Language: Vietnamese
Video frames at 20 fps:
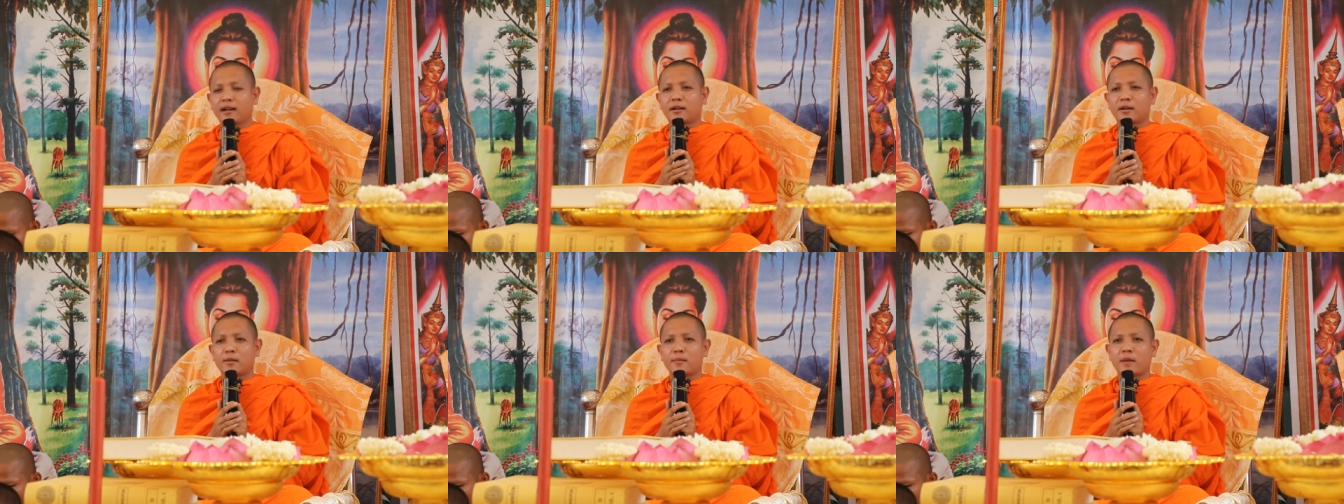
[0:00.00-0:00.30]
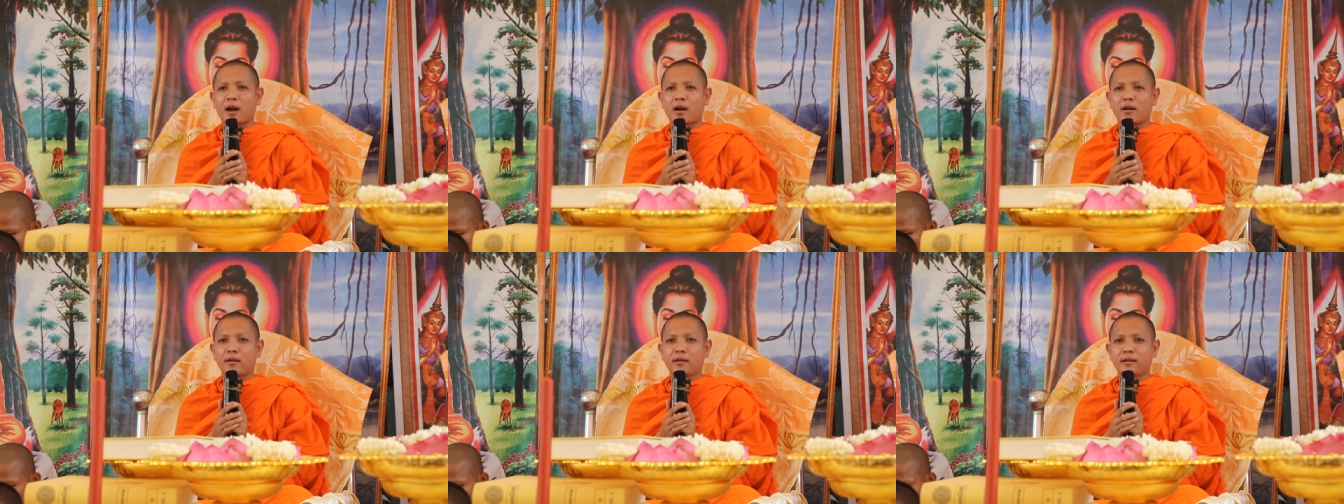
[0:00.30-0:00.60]
cầm
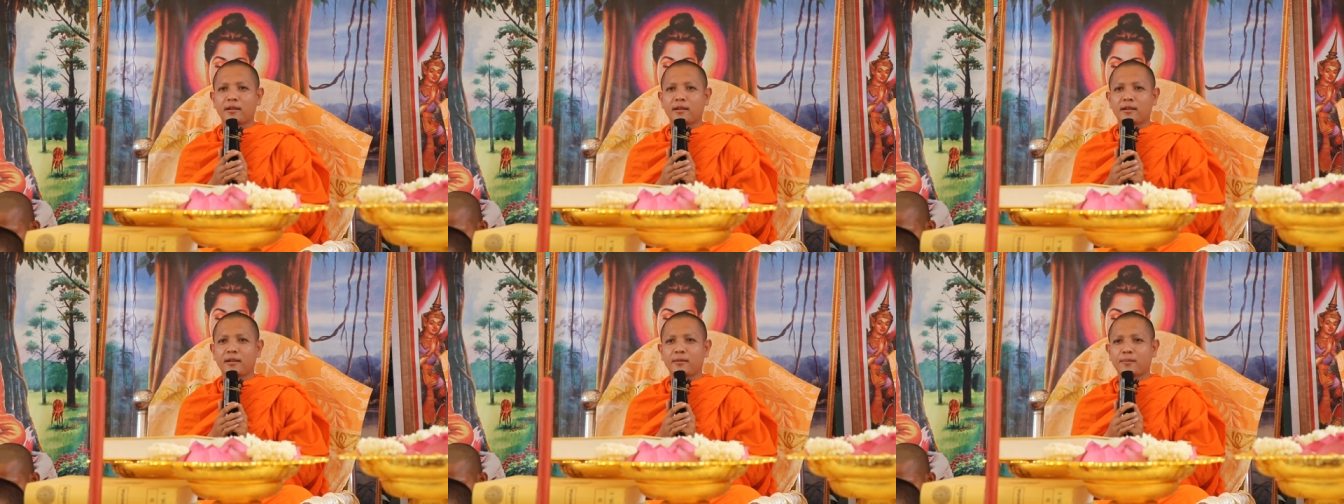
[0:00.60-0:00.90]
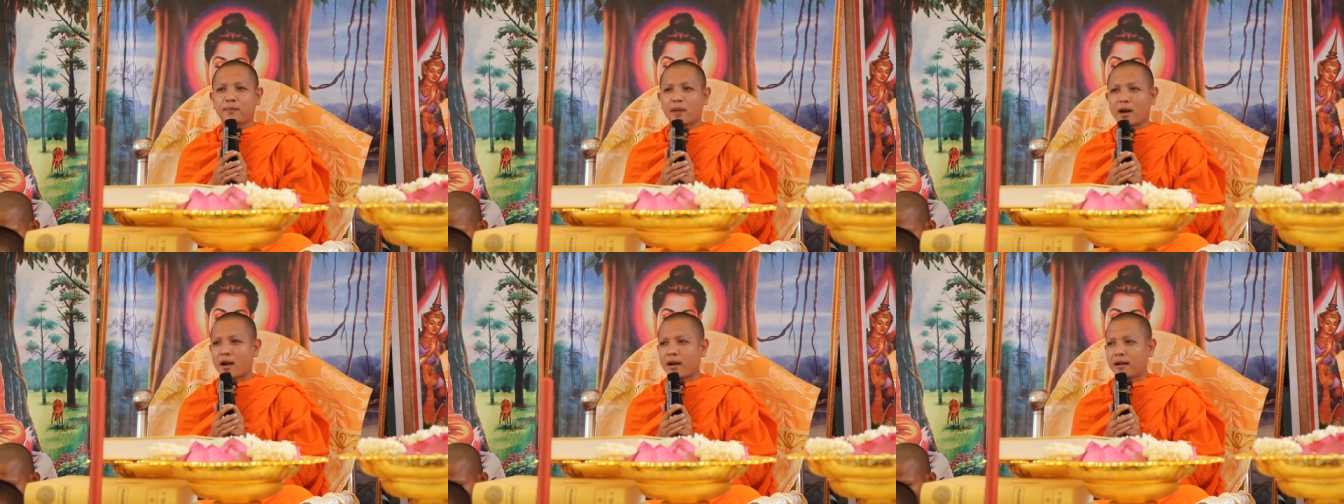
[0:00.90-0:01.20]
ao
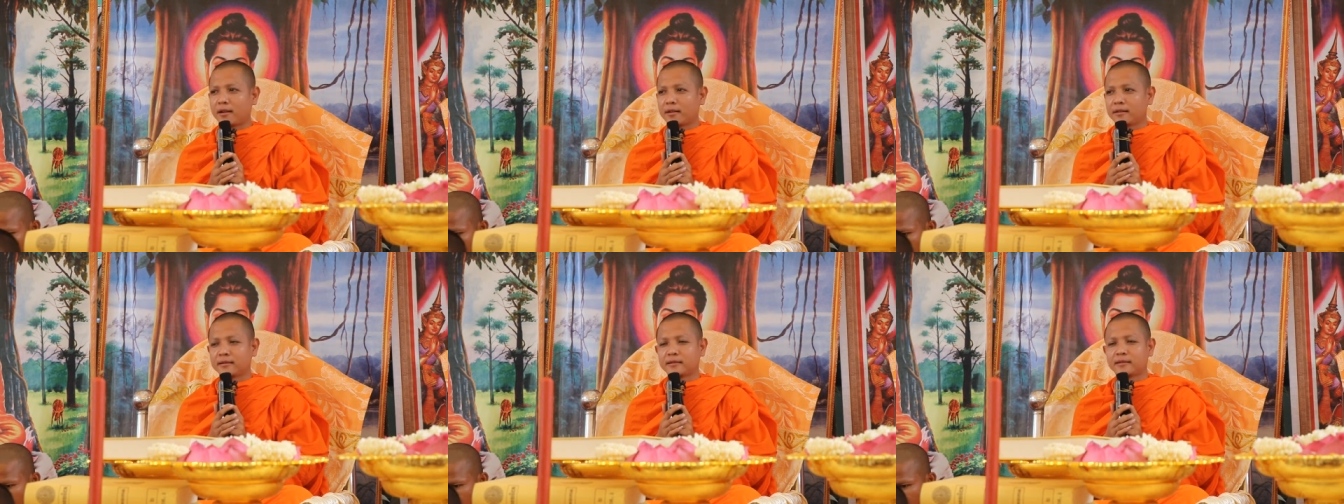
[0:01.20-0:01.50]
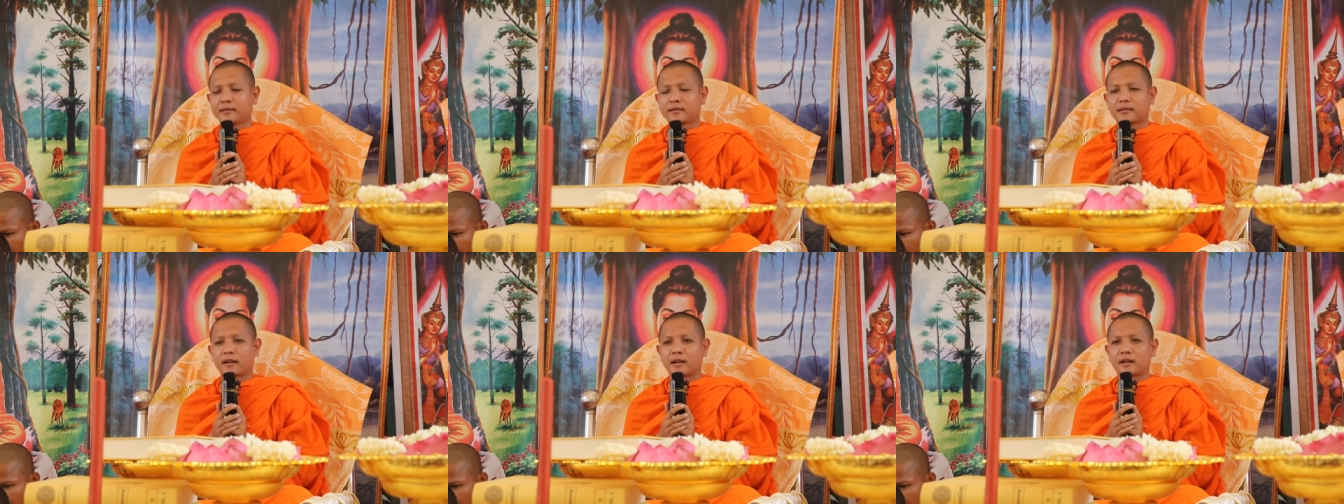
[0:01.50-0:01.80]

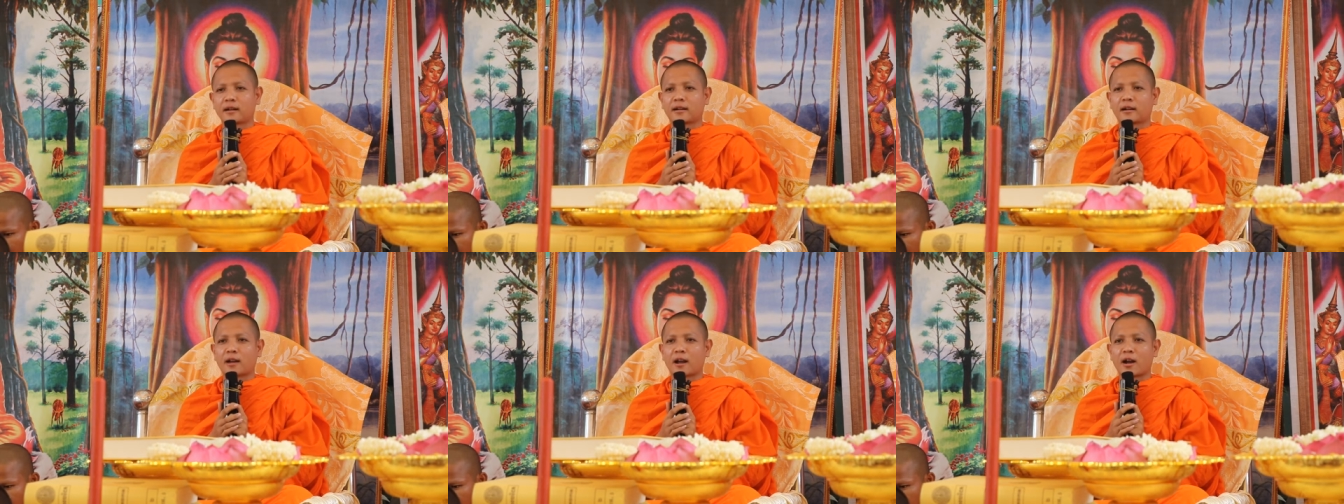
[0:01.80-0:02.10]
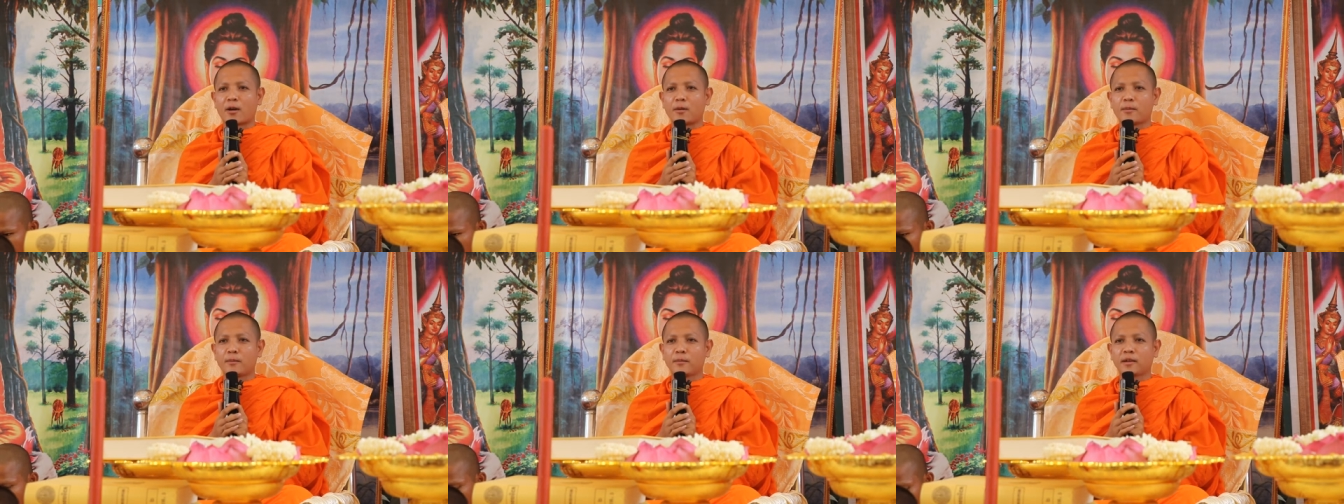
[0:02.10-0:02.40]
bằng càng
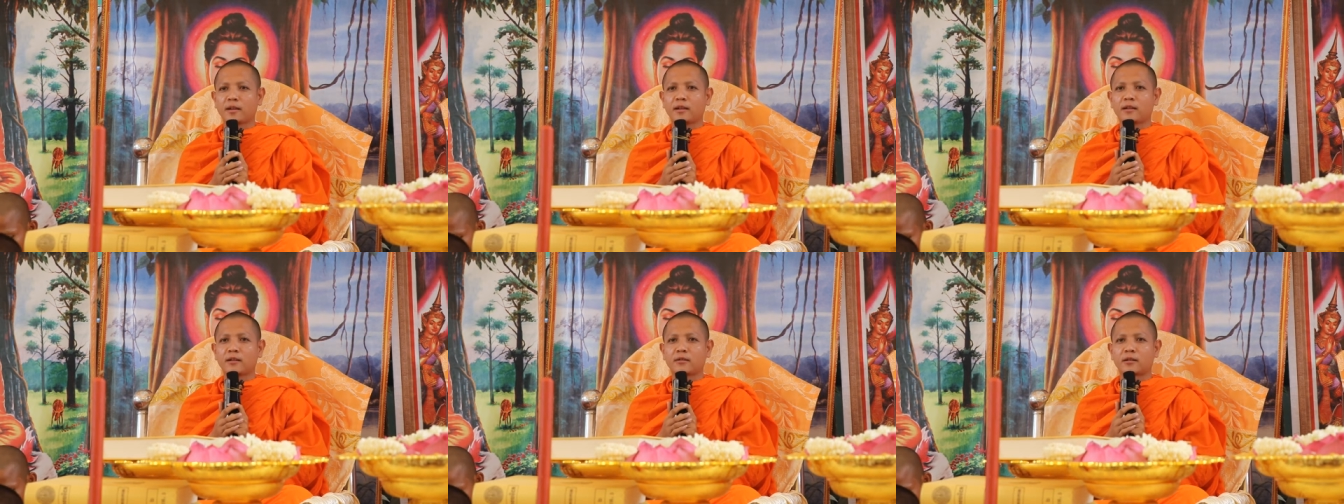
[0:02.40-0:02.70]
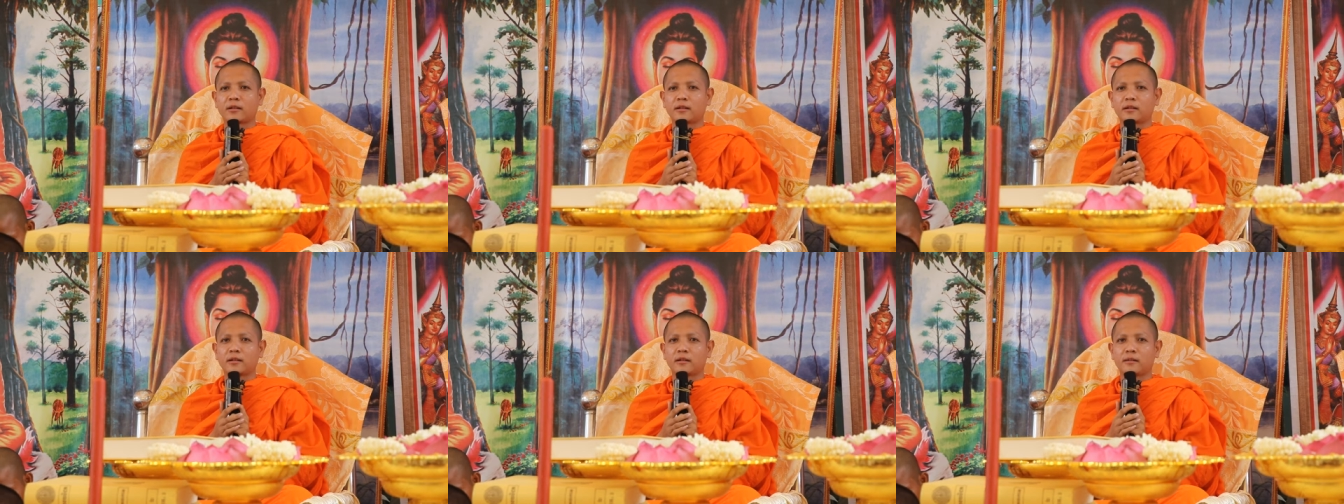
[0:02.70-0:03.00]
cào mấy
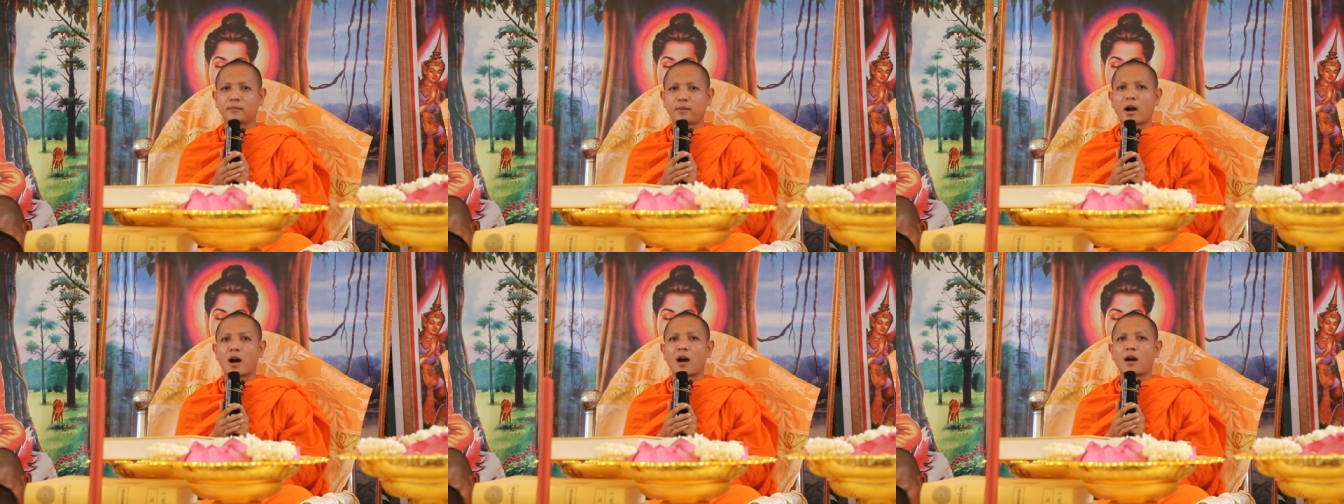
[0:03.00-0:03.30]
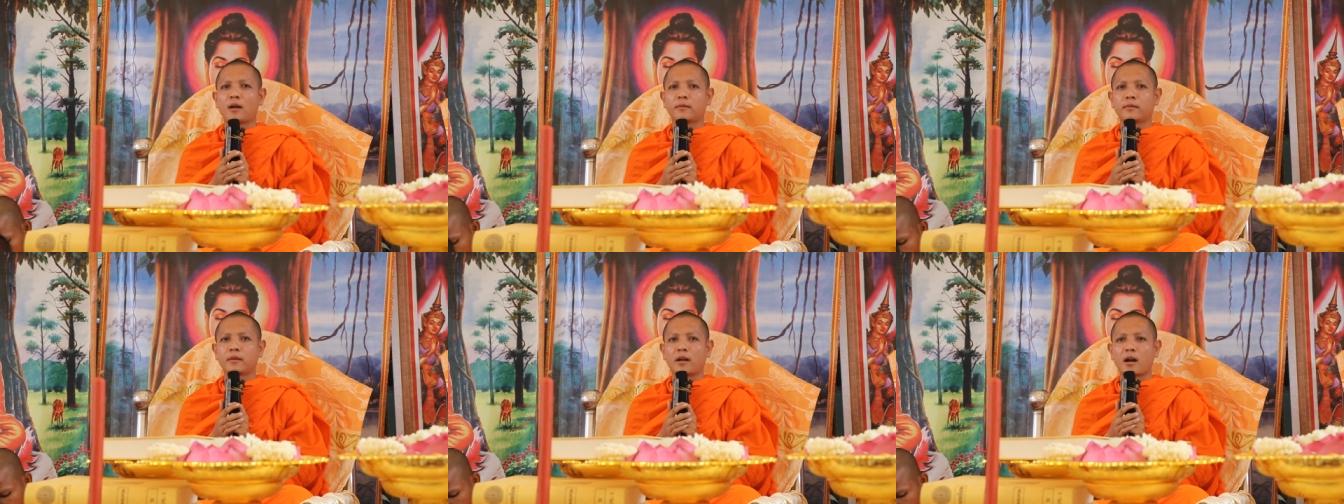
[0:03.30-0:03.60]
con
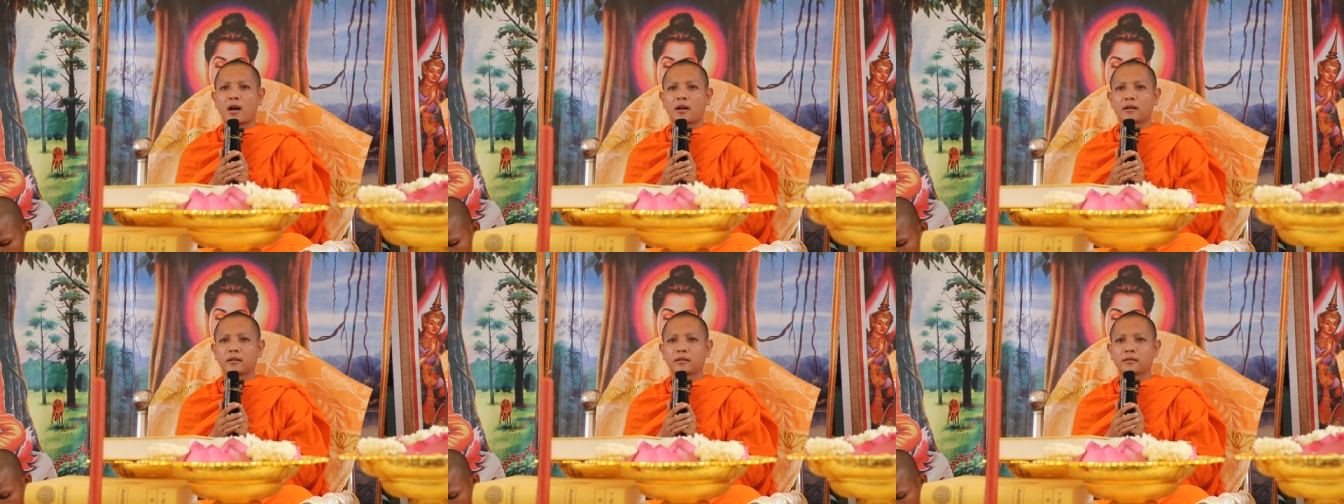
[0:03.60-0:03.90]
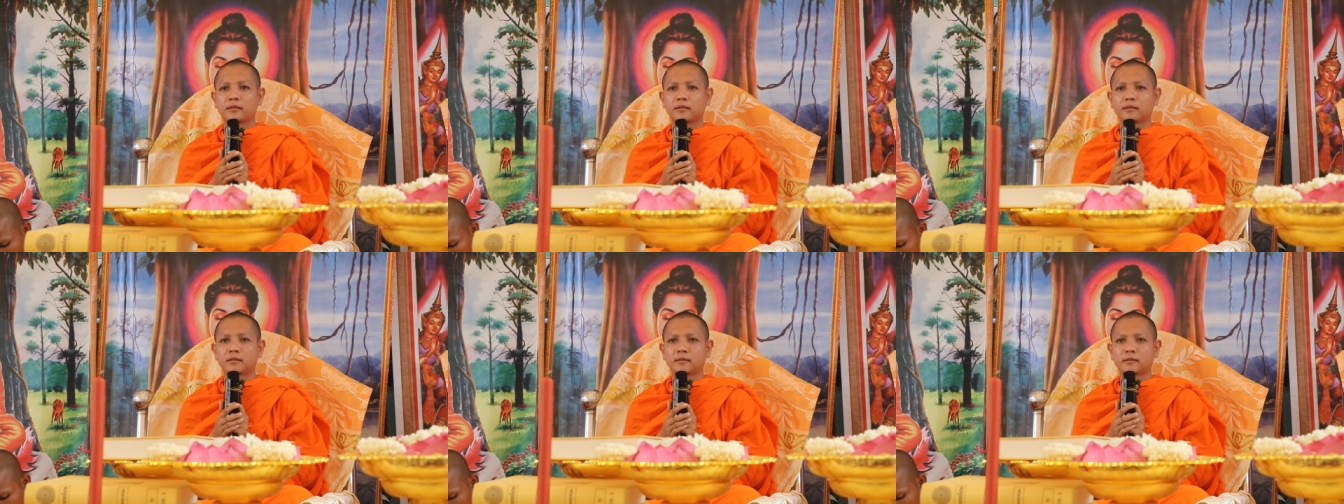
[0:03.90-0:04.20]
bằng
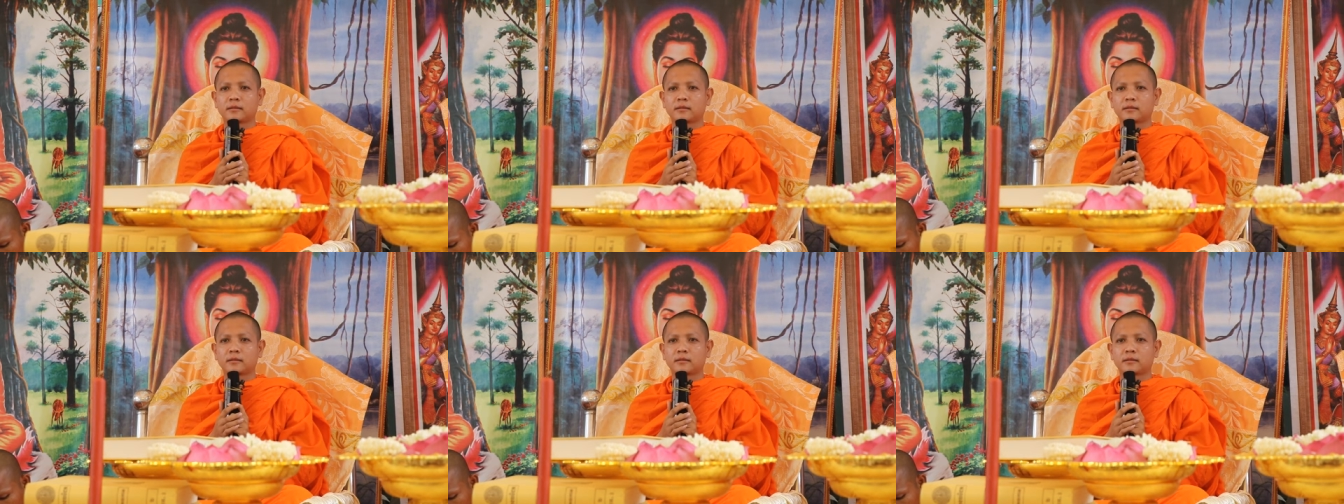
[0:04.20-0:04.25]
on